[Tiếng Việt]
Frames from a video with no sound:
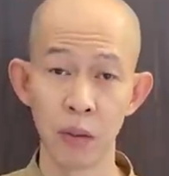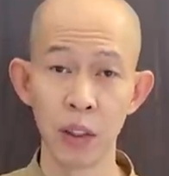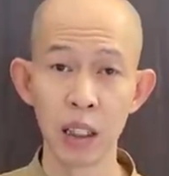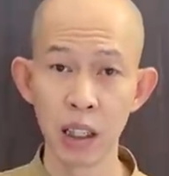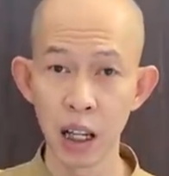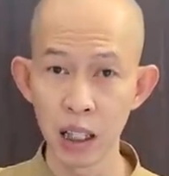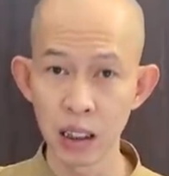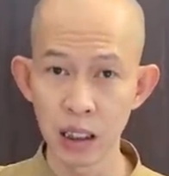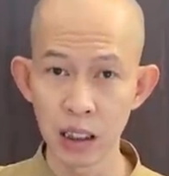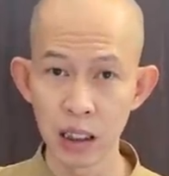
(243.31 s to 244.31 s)
Vì
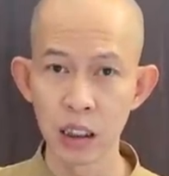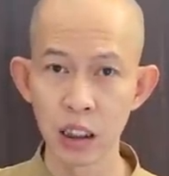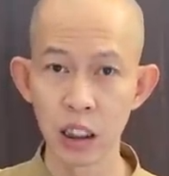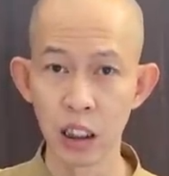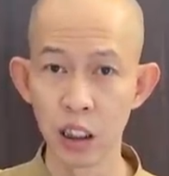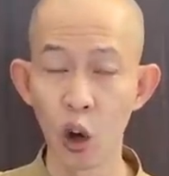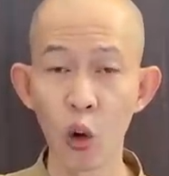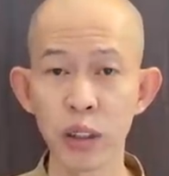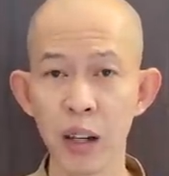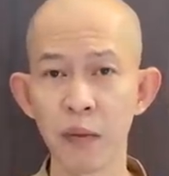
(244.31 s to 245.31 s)
thế, sự
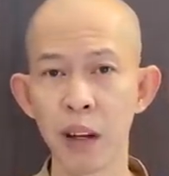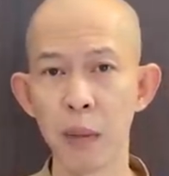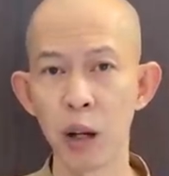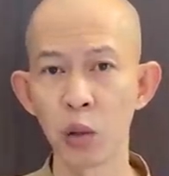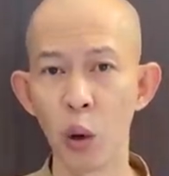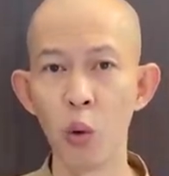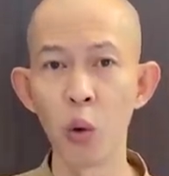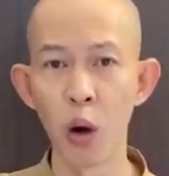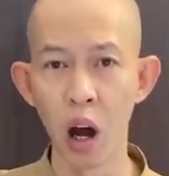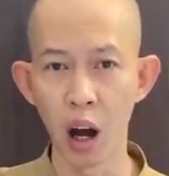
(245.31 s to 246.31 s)
cố chấp và bảo thủ
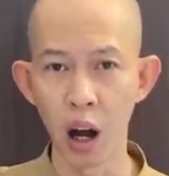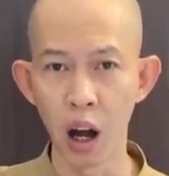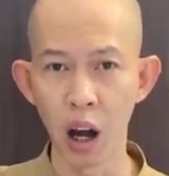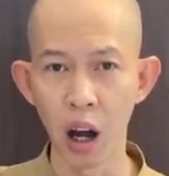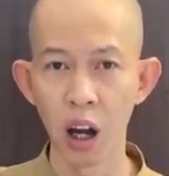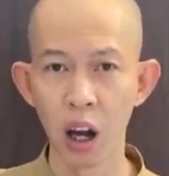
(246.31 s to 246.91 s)
của họ